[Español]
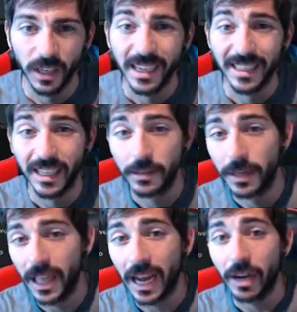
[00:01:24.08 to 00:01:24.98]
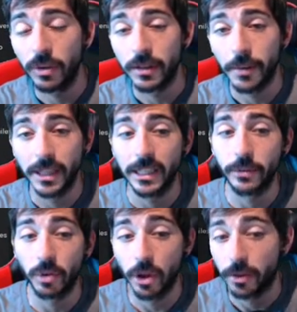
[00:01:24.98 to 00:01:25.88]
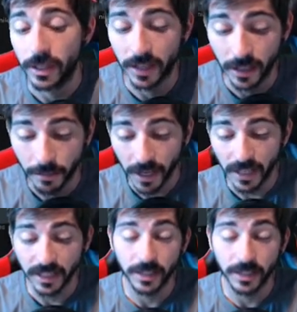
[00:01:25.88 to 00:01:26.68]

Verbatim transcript: si es verdad que últimamente estamos jugando bastante bien, si